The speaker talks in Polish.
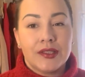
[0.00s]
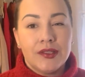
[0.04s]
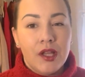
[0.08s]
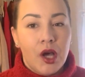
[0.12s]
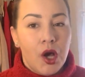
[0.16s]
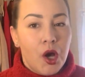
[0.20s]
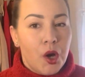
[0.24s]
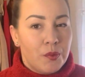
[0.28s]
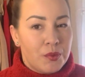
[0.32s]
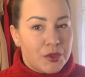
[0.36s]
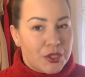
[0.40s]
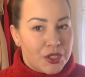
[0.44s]

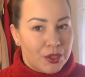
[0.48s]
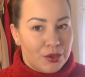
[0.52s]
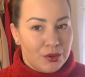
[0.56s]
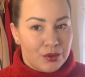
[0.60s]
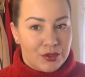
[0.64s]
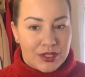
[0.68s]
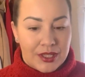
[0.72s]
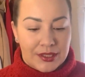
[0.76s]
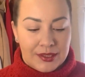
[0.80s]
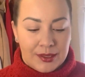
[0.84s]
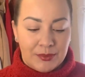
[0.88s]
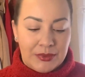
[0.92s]
no
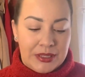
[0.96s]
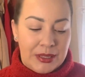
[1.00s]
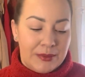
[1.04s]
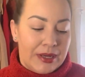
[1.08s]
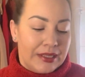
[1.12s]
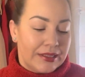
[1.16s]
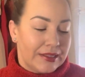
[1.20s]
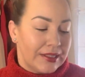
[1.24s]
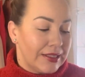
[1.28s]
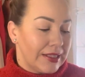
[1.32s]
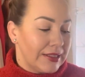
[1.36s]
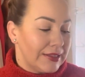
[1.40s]
przeróżna tam
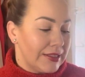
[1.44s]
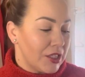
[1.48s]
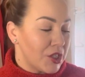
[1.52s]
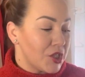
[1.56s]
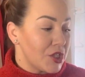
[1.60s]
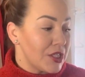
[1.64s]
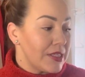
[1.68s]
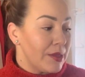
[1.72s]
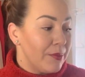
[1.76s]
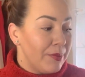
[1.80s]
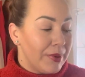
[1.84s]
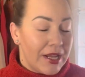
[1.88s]
tematyka,
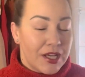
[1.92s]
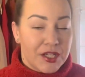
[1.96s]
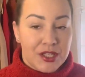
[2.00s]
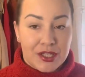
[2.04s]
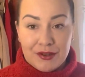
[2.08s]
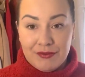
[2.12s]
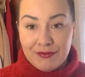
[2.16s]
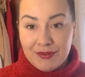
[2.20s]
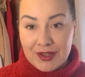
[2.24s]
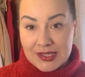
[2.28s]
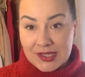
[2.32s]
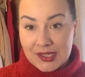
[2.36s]
także
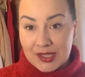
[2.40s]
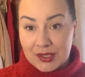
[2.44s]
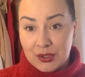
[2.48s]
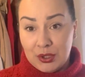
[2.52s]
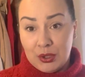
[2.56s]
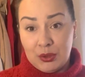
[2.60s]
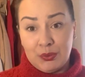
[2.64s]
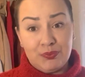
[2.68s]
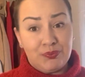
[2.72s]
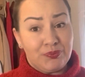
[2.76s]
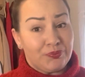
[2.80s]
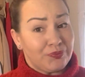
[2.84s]
zapraszam Was,
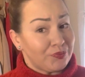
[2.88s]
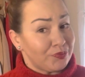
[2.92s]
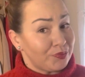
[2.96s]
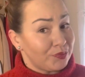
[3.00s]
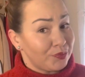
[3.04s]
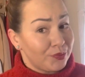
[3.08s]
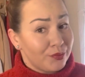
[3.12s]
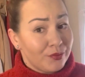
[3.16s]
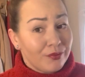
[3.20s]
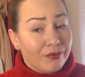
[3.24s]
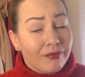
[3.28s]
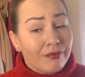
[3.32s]
kto
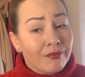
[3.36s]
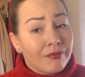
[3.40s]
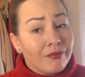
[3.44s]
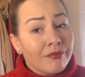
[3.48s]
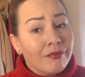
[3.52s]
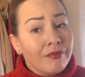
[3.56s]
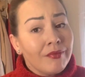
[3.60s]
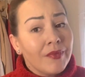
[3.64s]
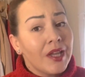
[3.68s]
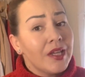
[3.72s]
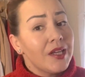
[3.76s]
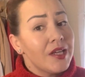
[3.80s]

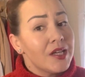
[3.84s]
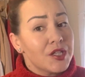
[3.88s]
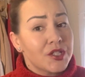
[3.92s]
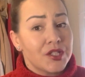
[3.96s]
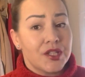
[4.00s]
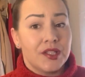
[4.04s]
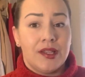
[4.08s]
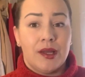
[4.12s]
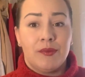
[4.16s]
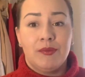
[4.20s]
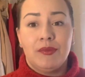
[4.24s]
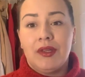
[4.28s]
mm,
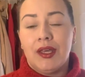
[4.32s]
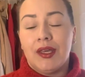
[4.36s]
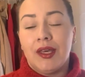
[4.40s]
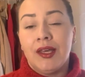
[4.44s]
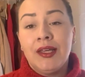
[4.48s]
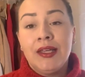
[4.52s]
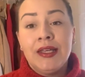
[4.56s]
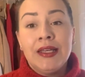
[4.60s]
jeszcze tam mnie